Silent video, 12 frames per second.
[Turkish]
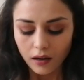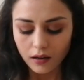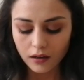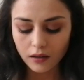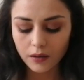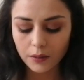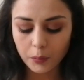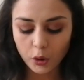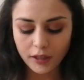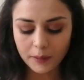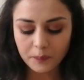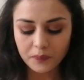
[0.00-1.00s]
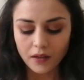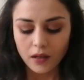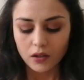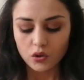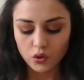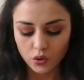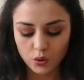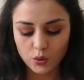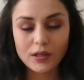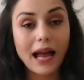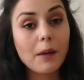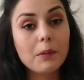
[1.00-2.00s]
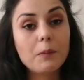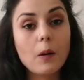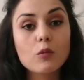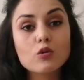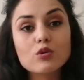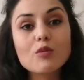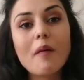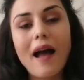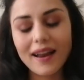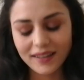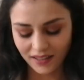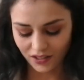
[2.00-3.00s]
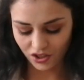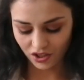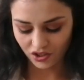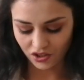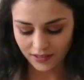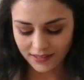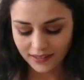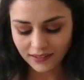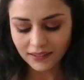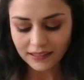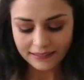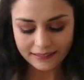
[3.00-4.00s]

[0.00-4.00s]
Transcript: Ee, böyle güzel bir pamuksu perniye açıkçası.